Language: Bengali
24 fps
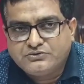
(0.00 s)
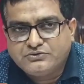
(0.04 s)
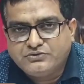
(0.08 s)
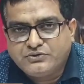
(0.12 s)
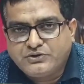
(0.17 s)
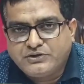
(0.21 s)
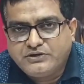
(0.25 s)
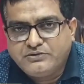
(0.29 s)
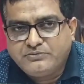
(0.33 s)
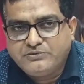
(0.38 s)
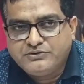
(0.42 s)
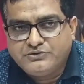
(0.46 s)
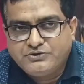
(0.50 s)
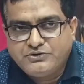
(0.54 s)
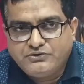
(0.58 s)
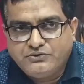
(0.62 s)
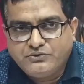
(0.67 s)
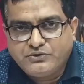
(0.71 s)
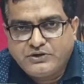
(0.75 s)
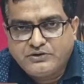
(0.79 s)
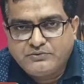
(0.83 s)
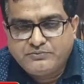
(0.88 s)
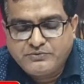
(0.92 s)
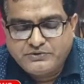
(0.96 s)
তো দোকানের
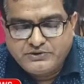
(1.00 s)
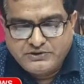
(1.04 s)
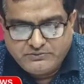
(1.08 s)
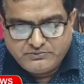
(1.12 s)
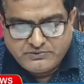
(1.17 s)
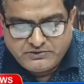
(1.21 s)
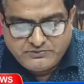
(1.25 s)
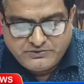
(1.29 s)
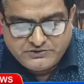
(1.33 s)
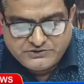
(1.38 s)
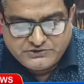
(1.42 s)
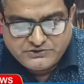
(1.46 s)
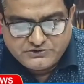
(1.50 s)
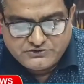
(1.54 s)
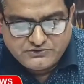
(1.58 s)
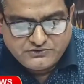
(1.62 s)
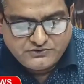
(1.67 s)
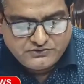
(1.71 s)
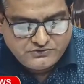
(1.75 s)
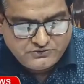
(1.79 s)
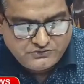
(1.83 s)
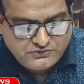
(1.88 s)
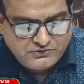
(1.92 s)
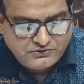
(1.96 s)
ভেতরে ঢোকার পরে আমরা বেশ
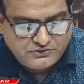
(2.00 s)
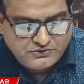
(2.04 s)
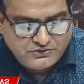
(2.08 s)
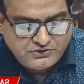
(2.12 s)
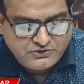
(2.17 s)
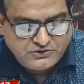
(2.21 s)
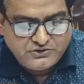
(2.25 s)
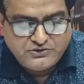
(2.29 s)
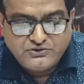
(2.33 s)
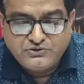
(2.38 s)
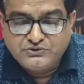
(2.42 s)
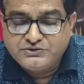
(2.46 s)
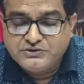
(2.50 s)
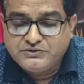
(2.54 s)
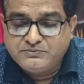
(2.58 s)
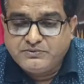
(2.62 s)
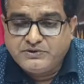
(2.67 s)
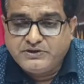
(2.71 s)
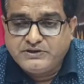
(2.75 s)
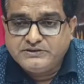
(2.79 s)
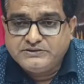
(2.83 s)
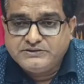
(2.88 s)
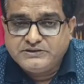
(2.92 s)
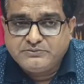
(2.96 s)
কিছু কিছু নথি
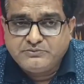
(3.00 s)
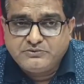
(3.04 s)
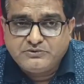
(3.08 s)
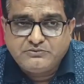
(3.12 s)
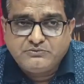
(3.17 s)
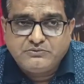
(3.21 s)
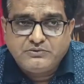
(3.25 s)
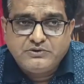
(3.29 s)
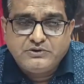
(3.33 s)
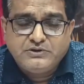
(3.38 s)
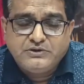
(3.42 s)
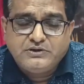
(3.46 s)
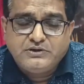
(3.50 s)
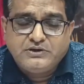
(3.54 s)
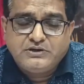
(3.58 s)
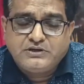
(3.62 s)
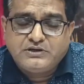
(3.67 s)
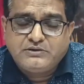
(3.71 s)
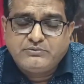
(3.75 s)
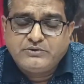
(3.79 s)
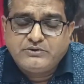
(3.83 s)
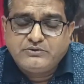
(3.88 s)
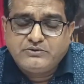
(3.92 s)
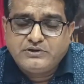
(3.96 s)
পাই যেমন
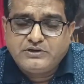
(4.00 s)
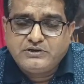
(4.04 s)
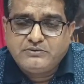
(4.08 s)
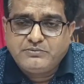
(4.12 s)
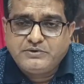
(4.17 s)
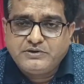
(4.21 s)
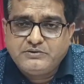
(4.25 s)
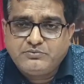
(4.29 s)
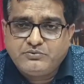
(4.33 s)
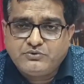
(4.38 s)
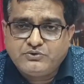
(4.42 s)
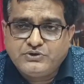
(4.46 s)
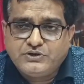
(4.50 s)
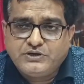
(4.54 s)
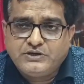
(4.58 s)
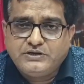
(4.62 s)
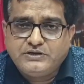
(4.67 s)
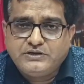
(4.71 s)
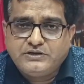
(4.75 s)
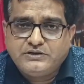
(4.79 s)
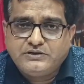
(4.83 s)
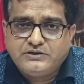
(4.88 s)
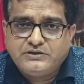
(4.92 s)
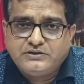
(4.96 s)
আমরা ওখানে পাই
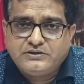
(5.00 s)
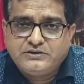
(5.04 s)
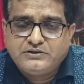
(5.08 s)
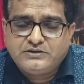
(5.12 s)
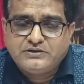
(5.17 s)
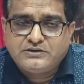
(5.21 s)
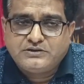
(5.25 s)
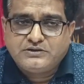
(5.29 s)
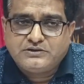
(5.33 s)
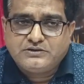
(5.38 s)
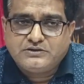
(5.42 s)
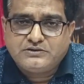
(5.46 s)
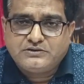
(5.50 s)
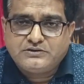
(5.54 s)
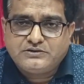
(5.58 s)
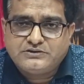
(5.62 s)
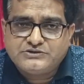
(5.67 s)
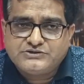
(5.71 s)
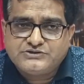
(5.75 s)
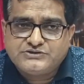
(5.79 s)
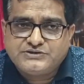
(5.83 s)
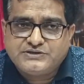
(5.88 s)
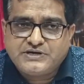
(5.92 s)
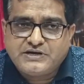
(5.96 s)
প্রধানের
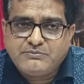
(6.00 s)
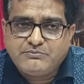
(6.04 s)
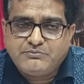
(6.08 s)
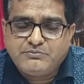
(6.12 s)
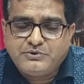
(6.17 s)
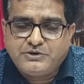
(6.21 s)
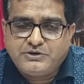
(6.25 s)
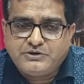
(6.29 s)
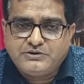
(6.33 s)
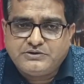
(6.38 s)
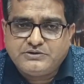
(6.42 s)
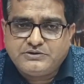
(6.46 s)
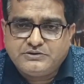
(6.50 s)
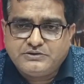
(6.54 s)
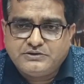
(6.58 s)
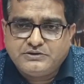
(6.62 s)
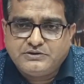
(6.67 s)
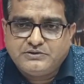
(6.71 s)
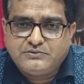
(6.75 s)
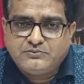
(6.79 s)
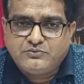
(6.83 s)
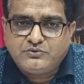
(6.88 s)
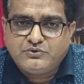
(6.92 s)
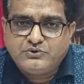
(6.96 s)
স্ট্যাম্প প্যাড
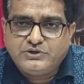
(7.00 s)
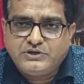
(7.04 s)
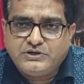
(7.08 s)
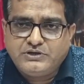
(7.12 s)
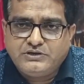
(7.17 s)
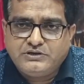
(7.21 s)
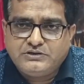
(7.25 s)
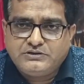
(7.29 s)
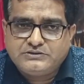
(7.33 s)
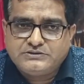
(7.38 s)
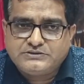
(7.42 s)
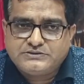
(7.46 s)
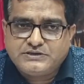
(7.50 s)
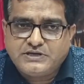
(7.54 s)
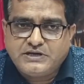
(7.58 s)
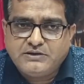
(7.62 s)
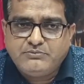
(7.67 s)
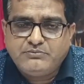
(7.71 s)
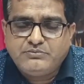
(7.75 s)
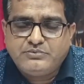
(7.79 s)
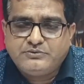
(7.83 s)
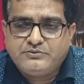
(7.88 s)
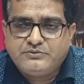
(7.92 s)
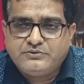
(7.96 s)
প্রধানের
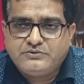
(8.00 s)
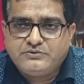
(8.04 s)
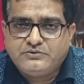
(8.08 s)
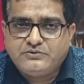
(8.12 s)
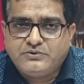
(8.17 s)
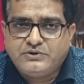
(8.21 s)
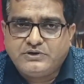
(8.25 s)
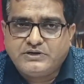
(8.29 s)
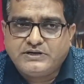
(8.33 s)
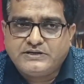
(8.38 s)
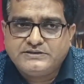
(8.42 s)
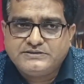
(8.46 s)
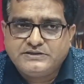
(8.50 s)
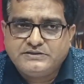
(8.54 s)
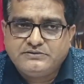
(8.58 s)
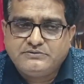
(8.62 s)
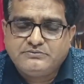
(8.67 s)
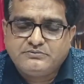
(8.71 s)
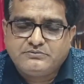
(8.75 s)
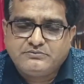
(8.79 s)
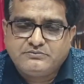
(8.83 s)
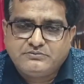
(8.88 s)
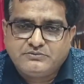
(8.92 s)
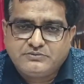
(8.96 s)
স্ট্যাম্প ওনার কাছে
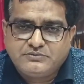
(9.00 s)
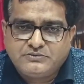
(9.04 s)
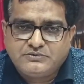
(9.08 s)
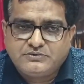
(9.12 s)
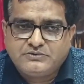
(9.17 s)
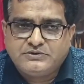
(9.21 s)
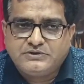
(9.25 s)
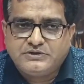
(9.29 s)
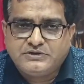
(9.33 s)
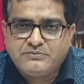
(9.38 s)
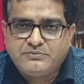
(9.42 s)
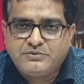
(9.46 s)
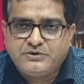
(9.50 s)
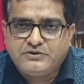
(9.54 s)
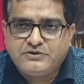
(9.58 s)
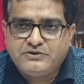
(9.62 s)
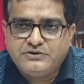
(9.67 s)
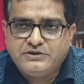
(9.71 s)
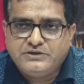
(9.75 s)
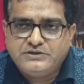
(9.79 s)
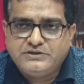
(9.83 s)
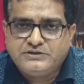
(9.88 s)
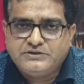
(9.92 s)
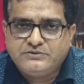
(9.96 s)
থেকে
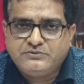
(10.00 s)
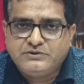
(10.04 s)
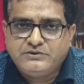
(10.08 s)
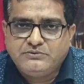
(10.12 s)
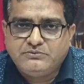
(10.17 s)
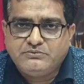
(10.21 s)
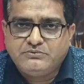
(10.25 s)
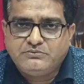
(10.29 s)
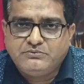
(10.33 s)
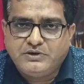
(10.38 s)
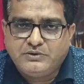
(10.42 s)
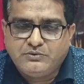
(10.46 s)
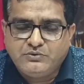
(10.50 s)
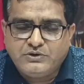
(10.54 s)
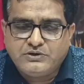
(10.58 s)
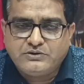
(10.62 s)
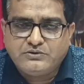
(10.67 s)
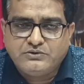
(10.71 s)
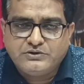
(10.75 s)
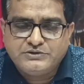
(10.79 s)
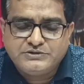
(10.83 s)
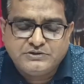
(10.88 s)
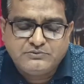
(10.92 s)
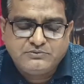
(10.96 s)
পাওয়া যায় যেটা উনি
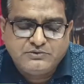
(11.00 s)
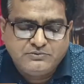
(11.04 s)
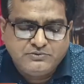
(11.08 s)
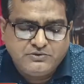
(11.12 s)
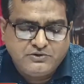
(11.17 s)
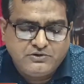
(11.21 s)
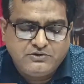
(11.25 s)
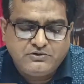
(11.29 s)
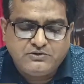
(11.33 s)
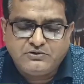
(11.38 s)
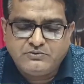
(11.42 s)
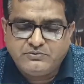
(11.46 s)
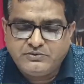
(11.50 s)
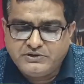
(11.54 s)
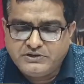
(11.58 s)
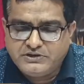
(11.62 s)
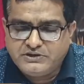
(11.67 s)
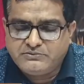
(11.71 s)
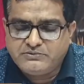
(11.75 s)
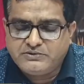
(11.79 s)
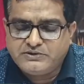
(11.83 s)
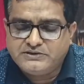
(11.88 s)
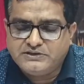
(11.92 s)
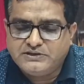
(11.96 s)
ব্যবহার করেছেন বিভিন্ন
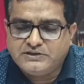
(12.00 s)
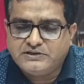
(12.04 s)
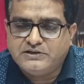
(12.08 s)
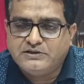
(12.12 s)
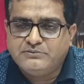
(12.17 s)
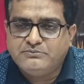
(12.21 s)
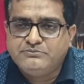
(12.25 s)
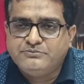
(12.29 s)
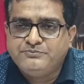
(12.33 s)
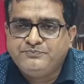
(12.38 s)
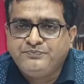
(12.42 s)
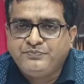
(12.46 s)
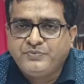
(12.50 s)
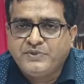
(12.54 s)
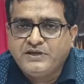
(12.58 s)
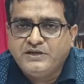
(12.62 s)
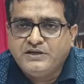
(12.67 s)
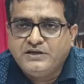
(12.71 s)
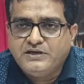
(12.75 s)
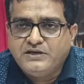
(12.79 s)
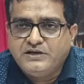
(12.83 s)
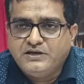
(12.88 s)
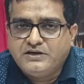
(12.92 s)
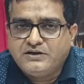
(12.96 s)
ডকুমেন্টে আমরা দেখলাম
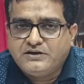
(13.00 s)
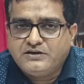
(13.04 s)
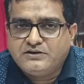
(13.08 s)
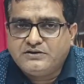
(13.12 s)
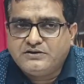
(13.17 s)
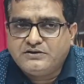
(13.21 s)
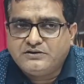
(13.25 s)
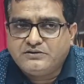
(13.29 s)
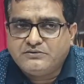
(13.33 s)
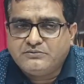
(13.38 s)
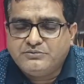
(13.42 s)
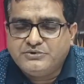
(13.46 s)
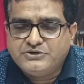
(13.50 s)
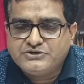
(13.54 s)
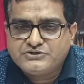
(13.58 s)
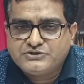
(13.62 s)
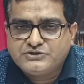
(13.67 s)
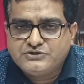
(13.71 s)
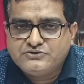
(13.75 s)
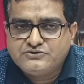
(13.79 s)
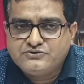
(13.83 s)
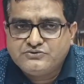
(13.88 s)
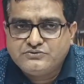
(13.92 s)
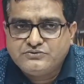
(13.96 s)

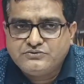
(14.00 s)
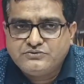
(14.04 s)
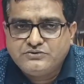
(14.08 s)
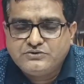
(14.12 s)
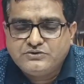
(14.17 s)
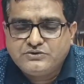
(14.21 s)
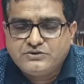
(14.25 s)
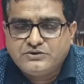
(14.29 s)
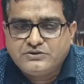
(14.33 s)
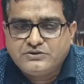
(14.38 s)
বেশ কিছু